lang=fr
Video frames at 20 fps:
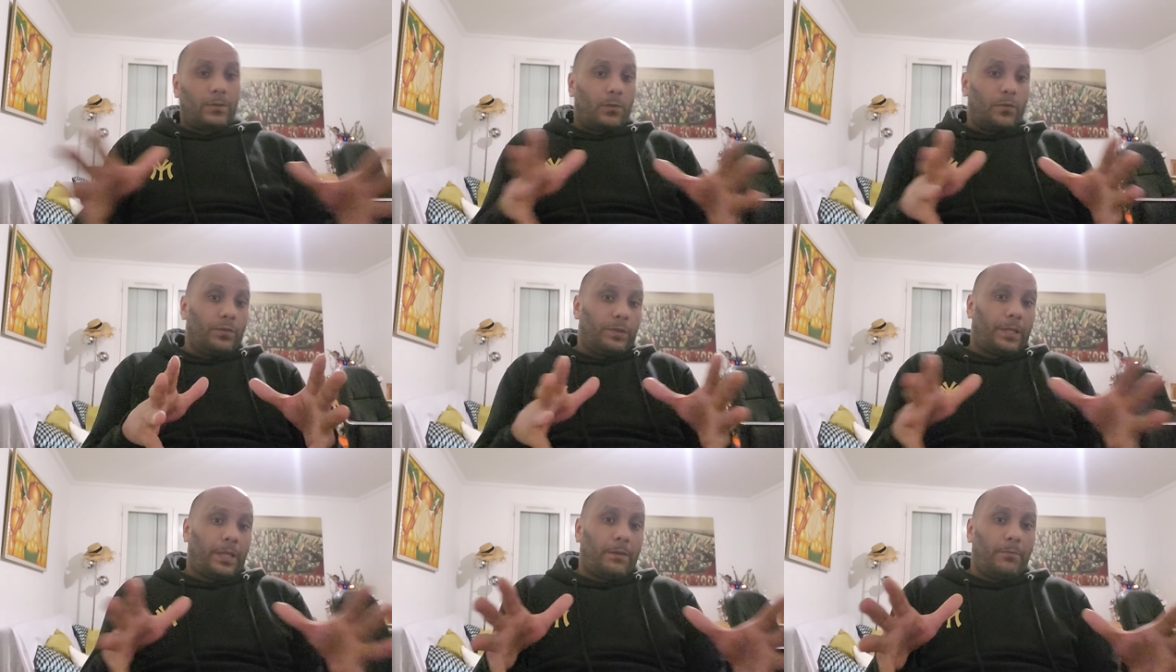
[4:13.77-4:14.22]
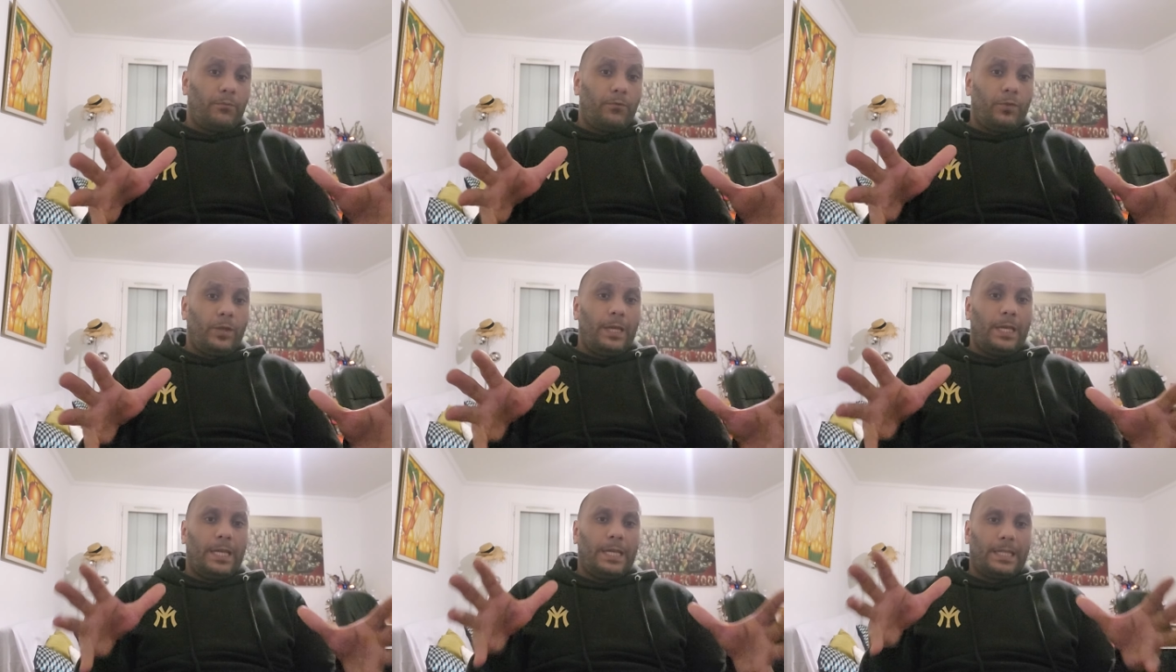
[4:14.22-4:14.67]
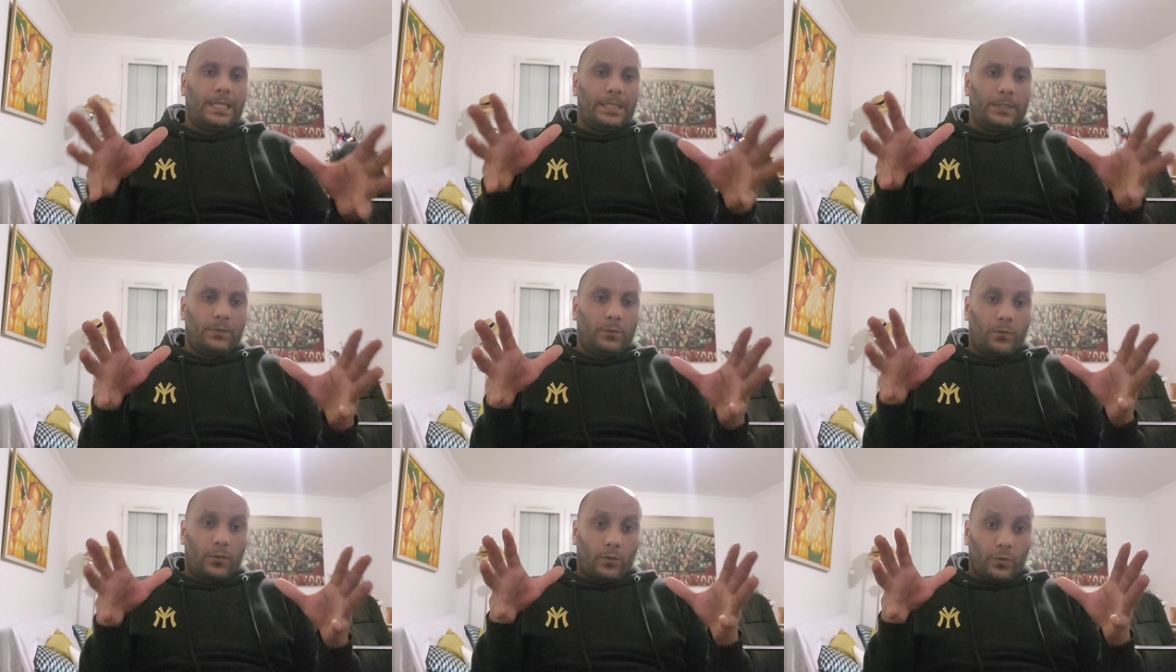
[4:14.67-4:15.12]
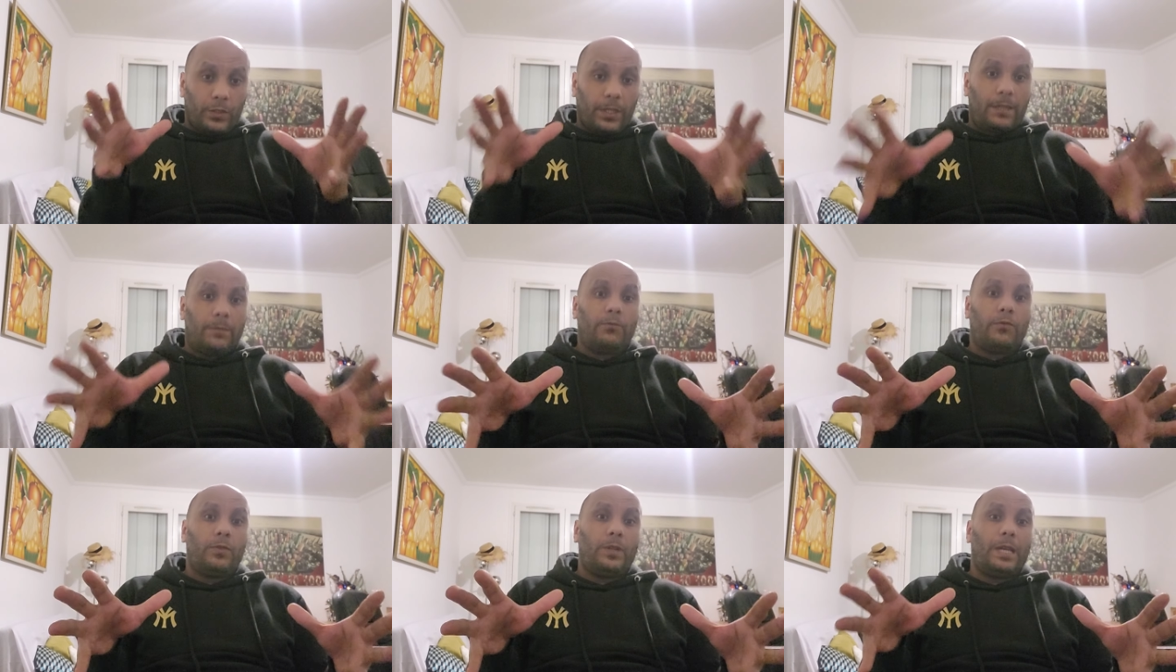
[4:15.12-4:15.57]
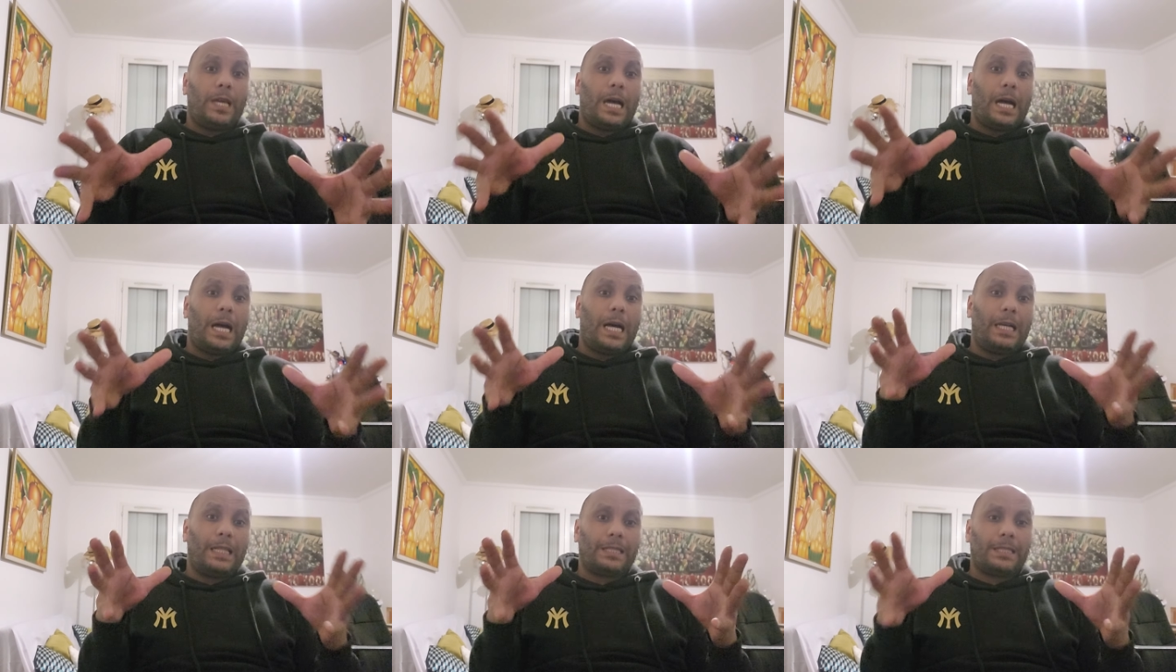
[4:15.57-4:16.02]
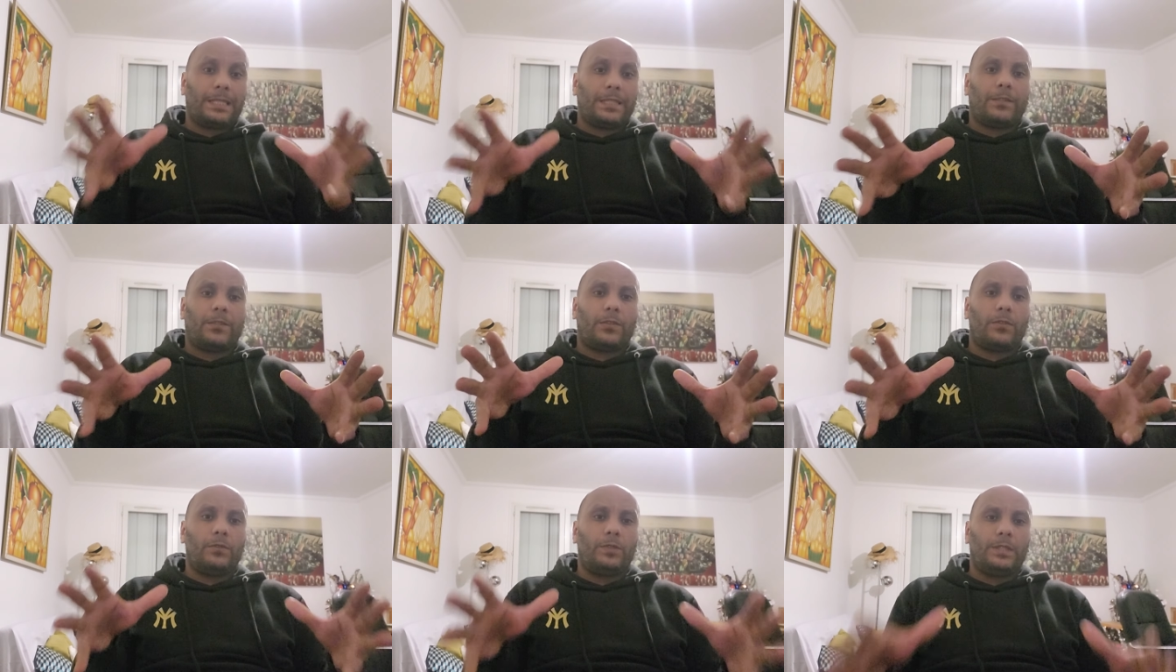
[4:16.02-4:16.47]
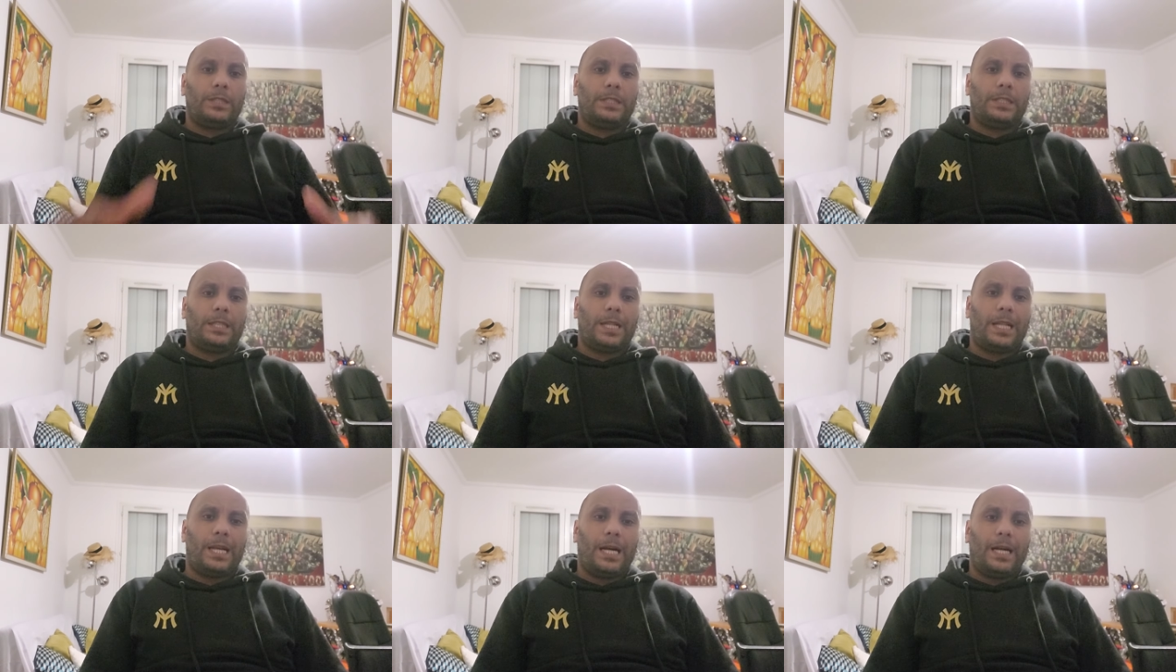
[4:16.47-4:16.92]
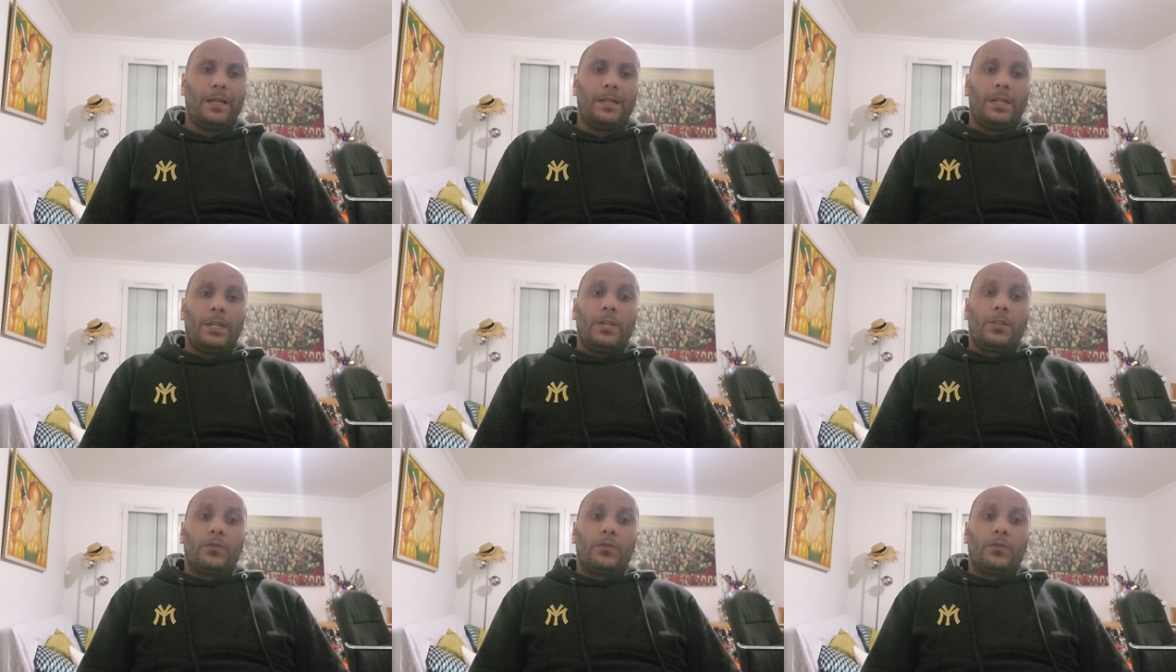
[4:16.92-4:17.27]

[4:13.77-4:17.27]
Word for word: contribué, qui ont contribué à cette réussite-là.